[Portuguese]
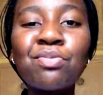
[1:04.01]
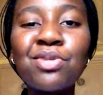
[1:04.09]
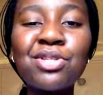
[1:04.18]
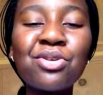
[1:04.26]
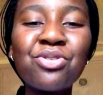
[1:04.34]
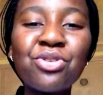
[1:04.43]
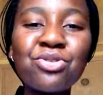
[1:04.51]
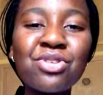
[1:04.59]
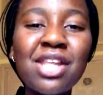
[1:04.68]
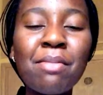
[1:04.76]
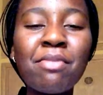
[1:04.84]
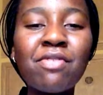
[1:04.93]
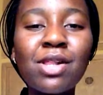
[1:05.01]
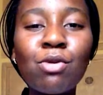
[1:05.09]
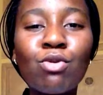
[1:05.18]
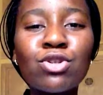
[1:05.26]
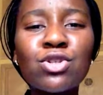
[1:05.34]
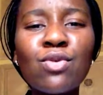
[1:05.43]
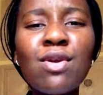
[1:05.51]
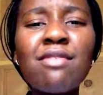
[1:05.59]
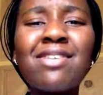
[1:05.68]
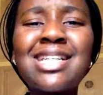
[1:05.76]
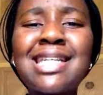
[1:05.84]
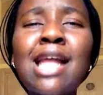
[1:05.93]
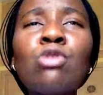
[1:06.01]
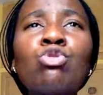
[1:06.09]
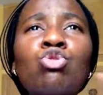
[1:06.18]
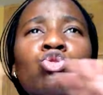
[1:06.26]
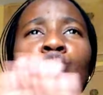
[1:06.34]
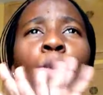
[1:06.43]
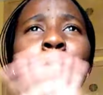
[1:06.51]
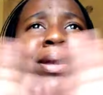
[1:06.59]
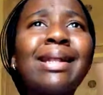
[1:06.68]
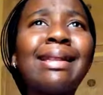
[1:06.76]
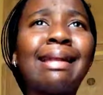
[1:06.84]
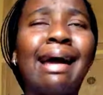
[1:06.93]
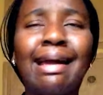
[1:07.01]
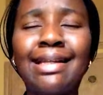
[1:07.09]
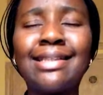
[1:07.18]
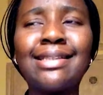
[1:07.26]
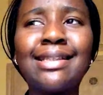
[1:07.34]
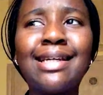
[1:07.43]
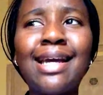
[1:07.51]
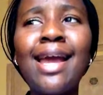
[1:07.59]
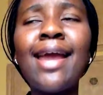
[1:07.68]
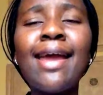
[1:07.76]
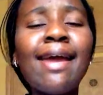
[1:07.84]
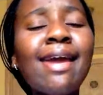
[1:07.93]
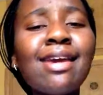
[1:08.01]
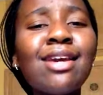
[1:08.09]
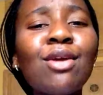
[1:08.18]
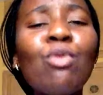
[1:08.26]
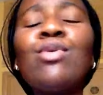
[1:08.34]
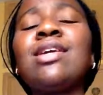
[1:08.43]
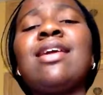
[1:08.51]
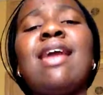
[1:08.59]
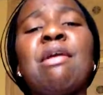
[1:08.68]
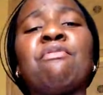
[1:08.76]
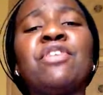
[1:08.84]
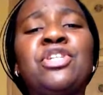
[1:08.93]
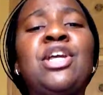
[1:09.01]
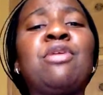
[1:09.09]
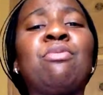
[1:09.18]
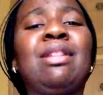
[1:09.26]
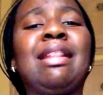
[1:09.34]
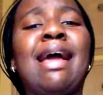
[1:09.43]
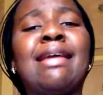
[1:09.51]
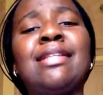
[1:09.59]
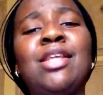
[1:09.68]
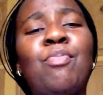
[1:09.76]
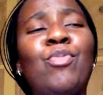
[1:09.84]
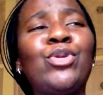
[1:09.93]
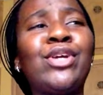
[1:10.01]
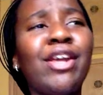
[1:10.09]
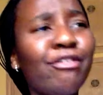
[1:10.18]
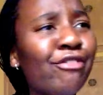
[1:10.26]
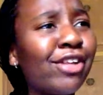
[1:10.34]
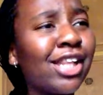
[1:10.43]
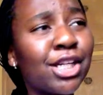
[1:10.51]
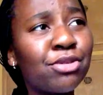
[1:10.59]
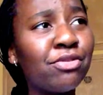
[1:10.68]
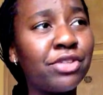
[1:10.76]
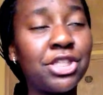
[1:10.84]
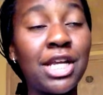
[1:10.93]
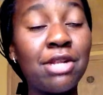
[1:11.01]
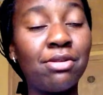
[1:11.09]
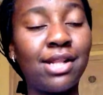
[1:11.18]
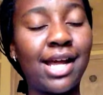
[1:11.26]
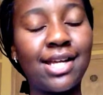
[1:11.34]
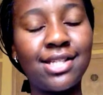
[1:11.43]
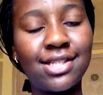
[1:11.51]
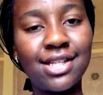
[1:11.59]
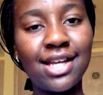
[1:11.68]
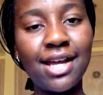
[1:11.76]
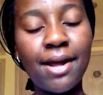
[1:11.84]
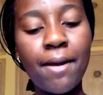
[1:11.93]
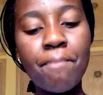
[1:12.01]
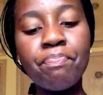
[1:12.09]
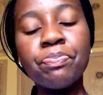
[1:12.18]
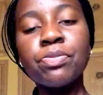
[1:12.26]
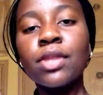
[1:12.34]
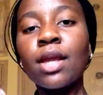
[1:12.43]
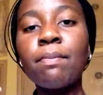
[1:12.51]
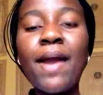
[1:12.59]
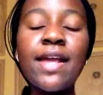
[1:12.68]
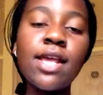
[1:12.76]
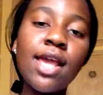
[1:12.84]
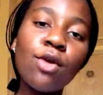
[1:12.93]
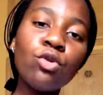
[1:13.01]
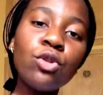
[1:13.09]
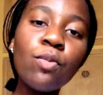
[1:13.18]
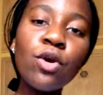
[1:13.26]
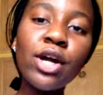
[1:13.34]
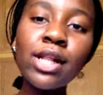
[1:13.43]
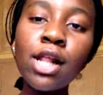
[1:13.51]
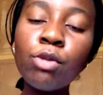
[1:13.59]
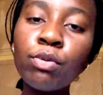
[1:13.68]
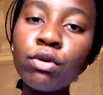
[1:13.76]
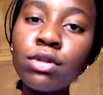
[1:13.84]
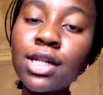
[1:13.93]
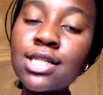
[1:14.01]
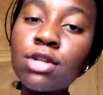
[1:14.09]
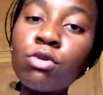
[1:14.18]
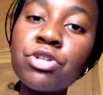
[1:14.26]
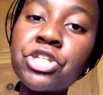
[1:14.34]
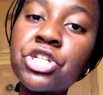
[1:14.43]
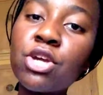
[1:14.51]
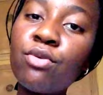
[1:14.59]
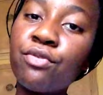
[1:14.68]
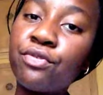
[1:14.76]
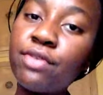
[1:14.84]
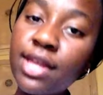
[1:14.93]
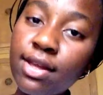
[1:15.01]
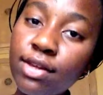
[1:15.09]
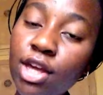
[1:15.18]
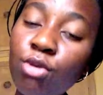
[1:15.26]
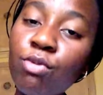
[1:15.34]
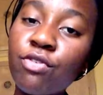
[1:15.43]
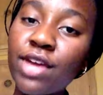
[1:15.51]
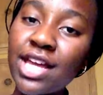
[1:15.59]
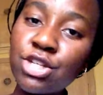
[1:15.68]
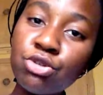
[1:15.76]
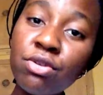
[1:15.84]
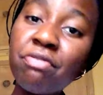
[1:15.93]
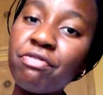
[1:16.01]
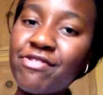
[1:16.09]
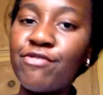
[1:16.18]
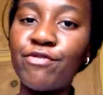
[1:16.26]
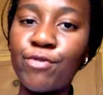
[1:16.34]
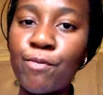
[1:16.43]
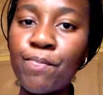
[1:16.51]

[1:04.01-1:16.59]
sobre isso que nosso tema fala hoje, o evangelho super light. E o que é evangelho light e por que falar de evangelho light? Bem, no meu canal eu procuro trazer coisas que eu vi, que eu vejo e vivo.